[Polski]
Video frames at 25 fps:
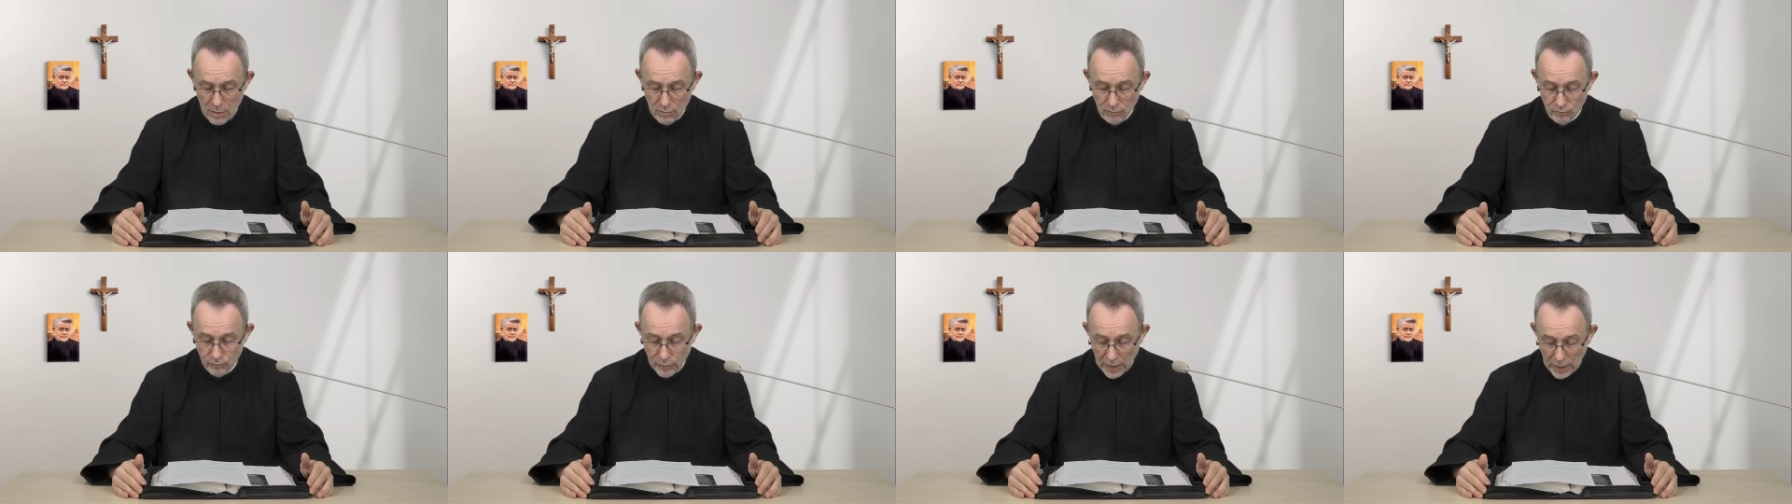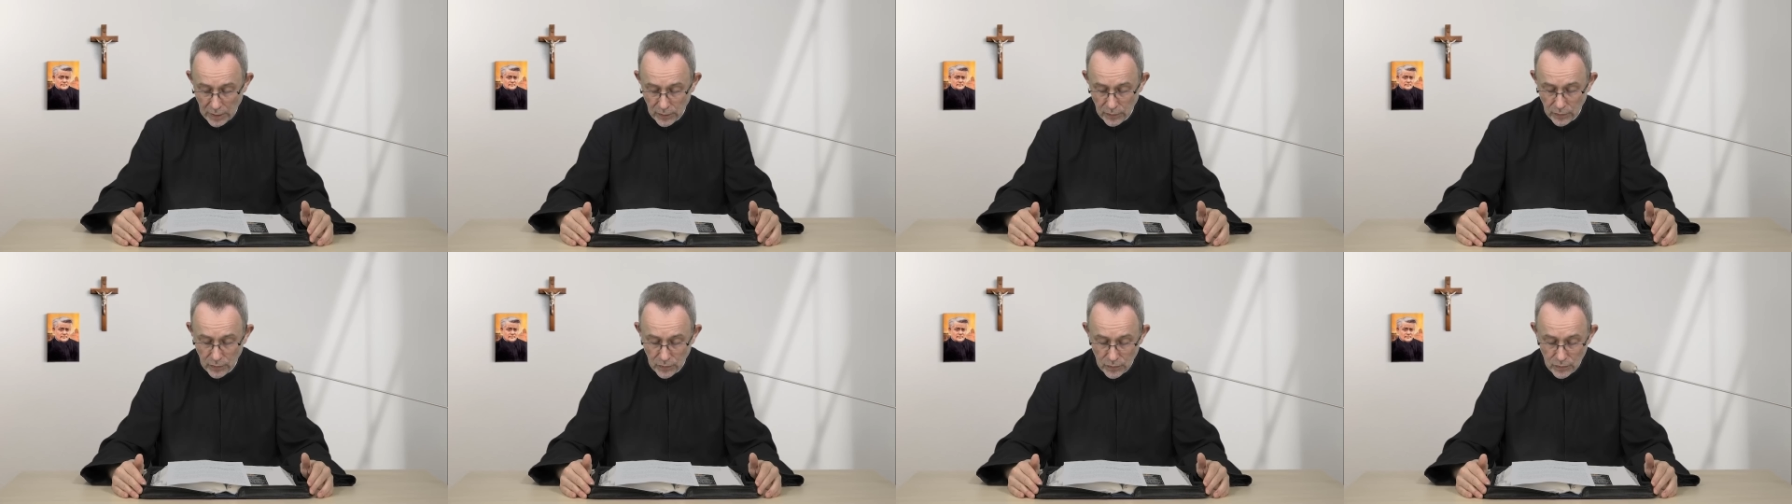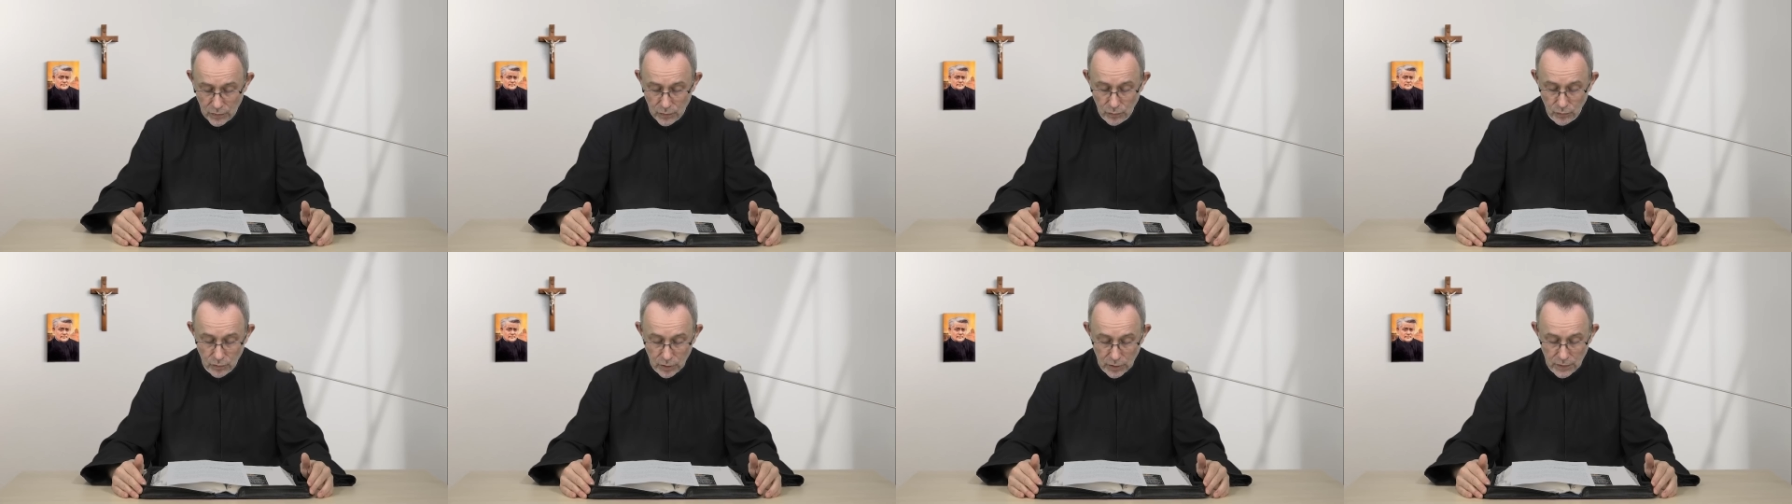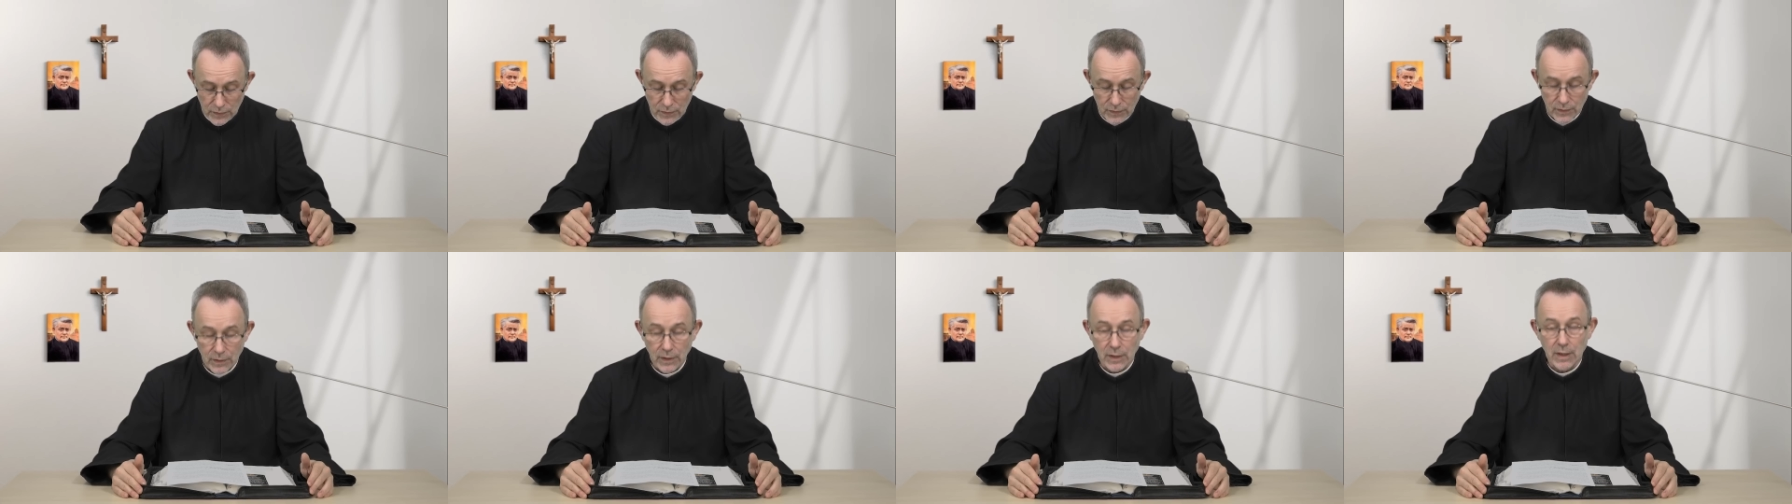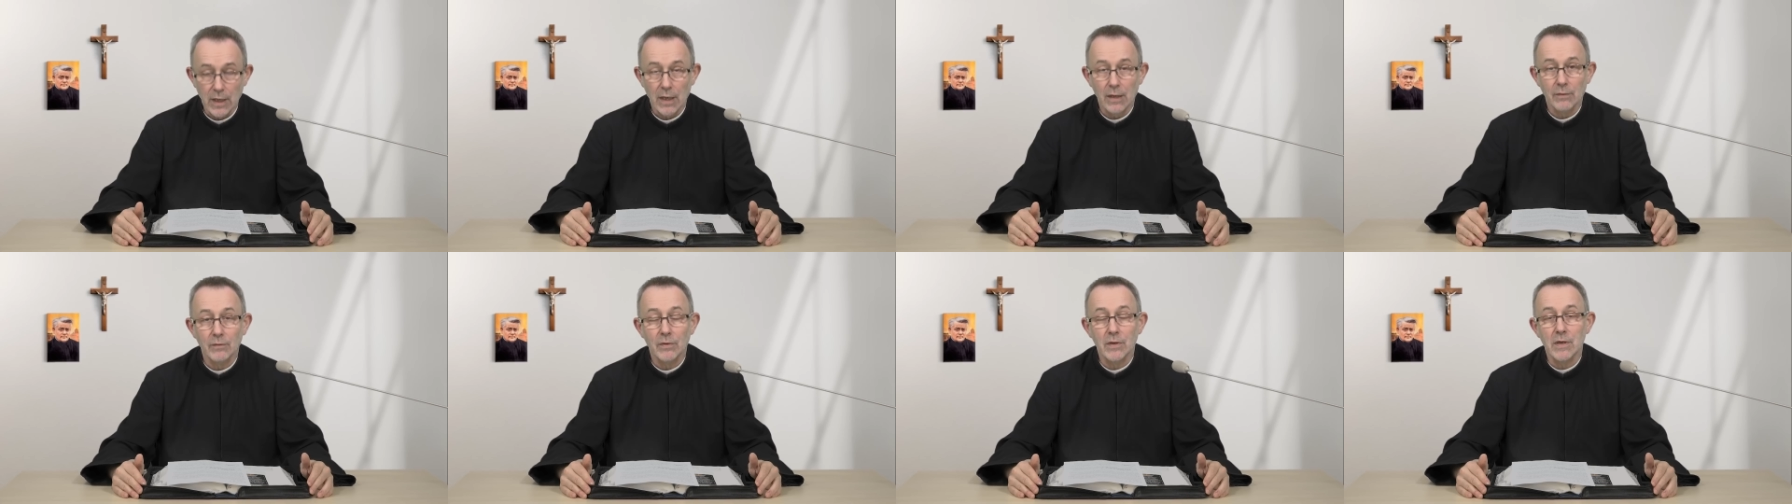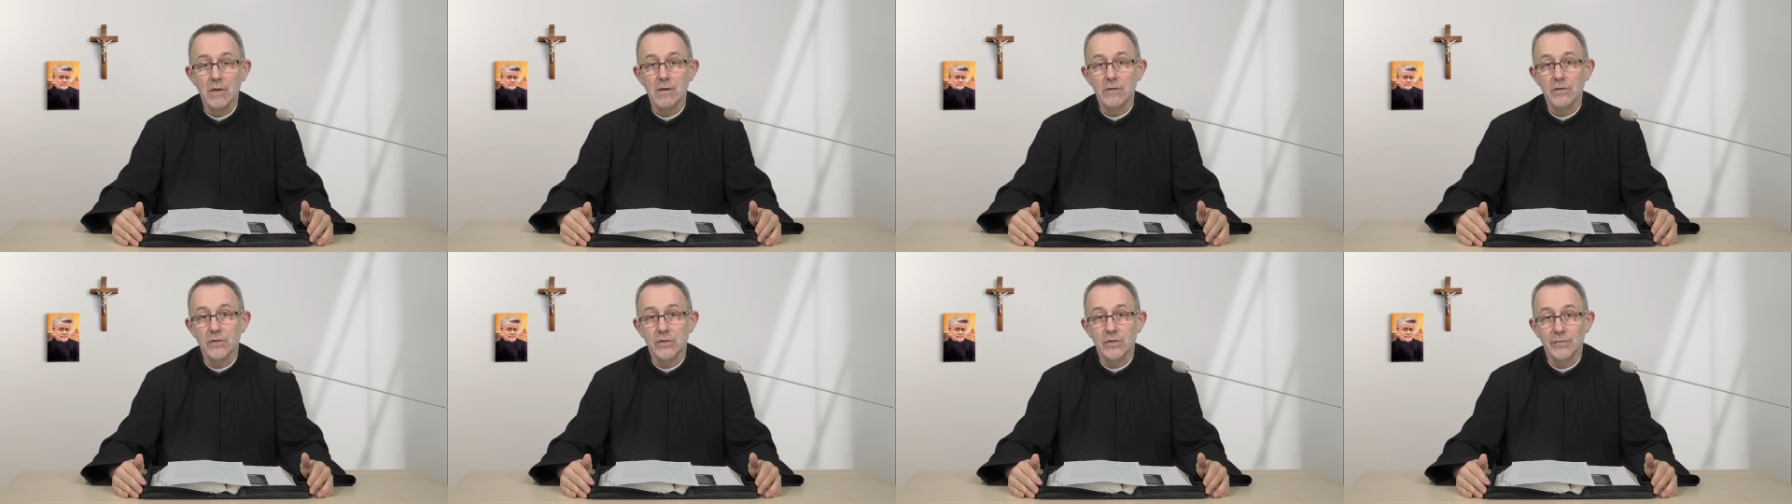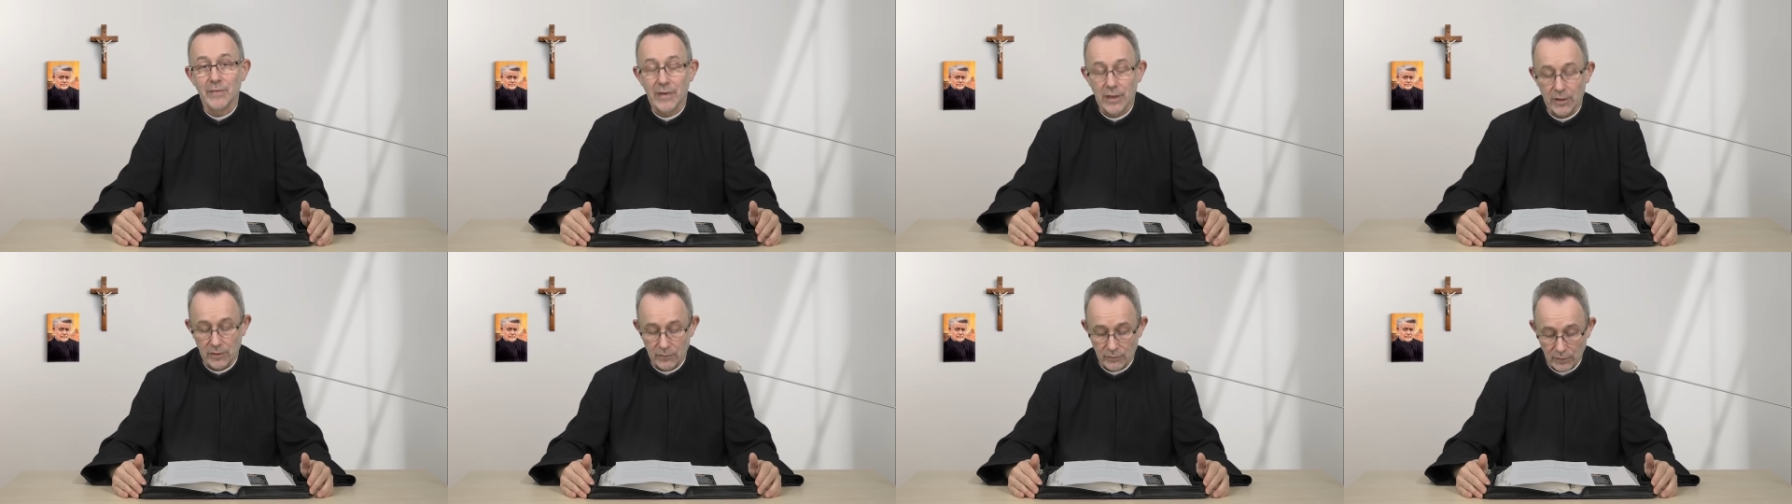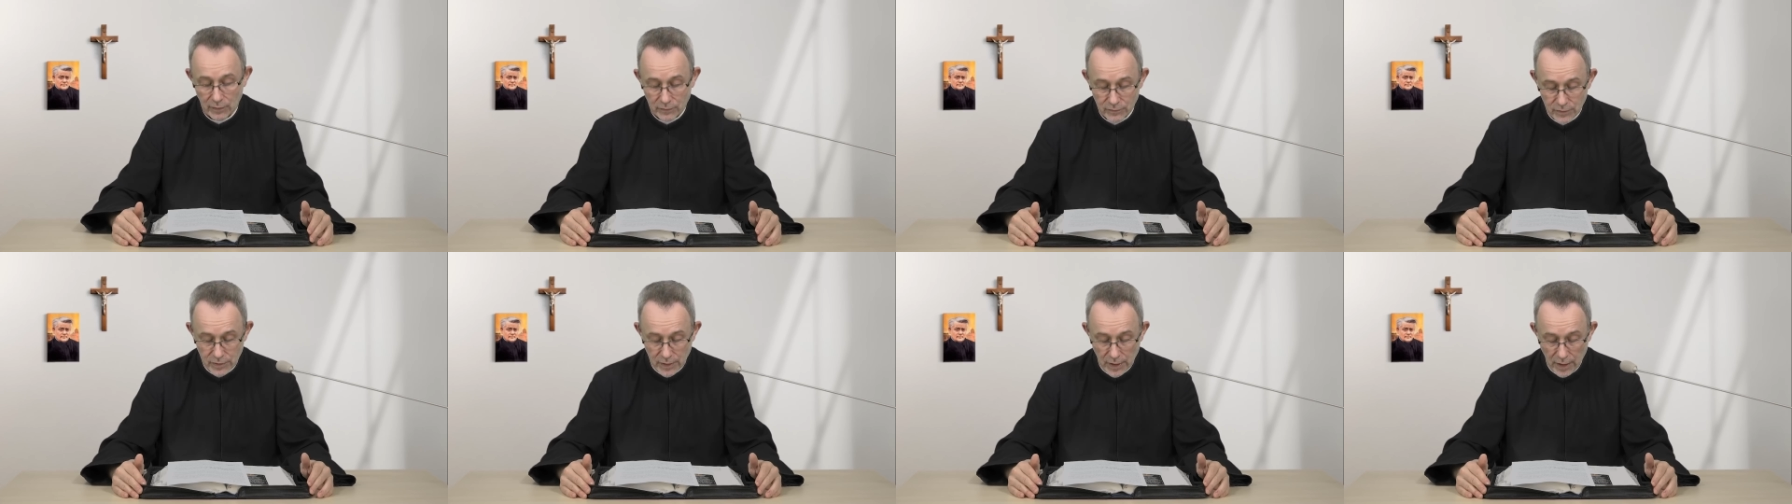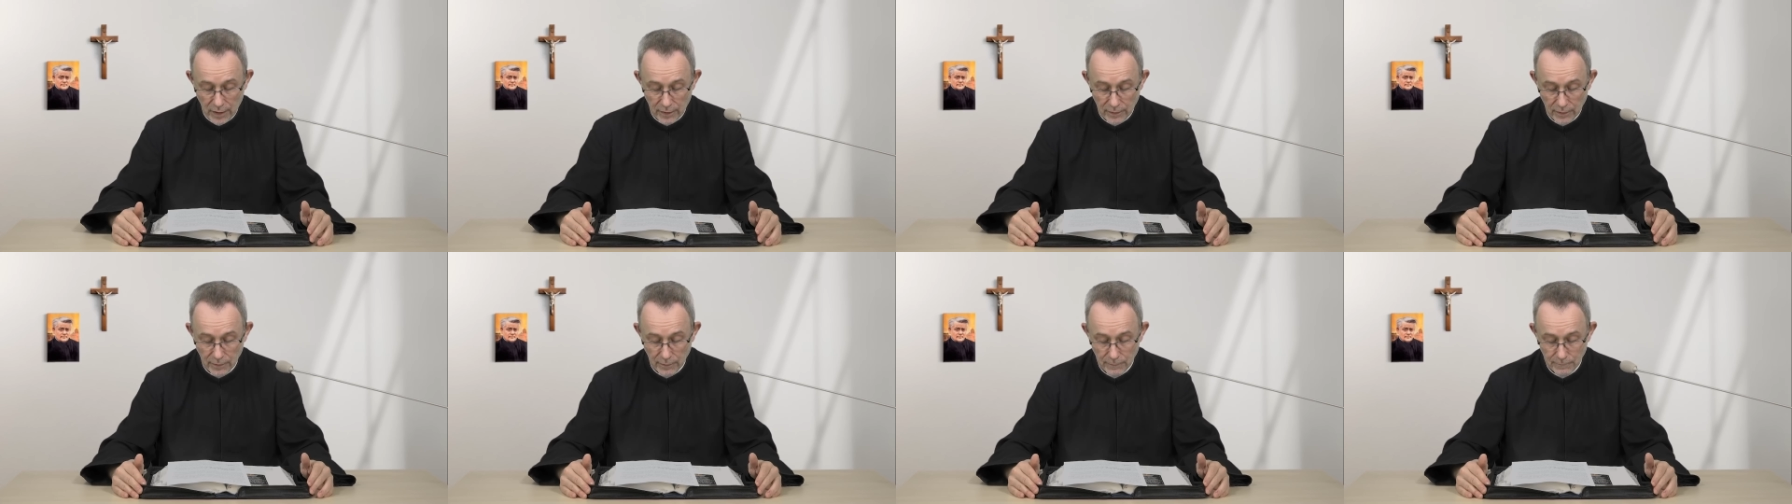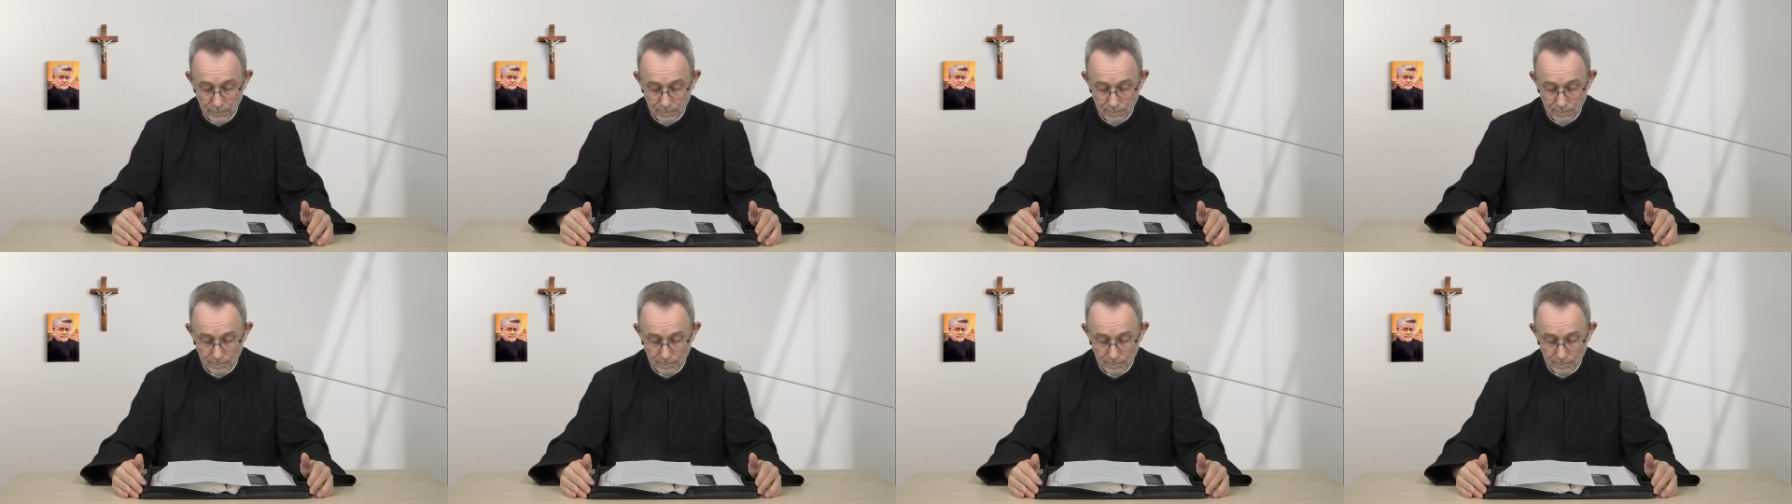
będąc uczestnikami zmartwychwstania.